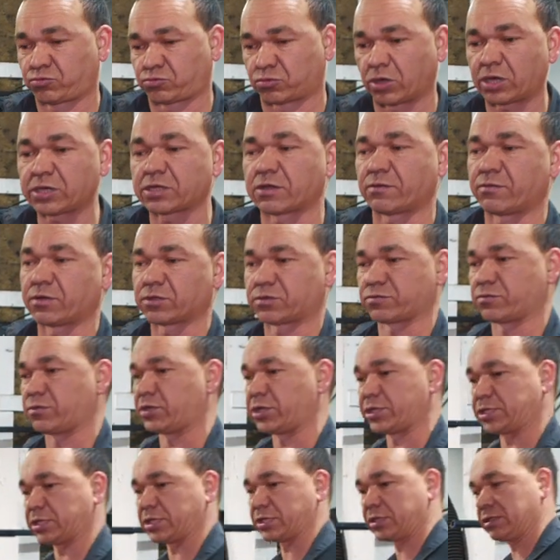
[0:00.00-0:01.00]
Только вот у
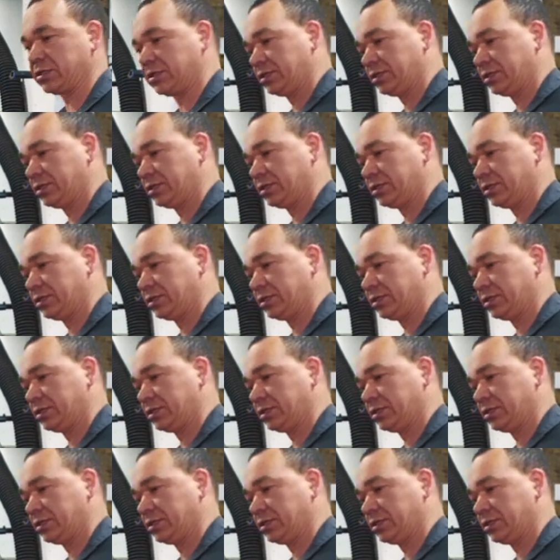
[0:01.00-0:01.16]
этих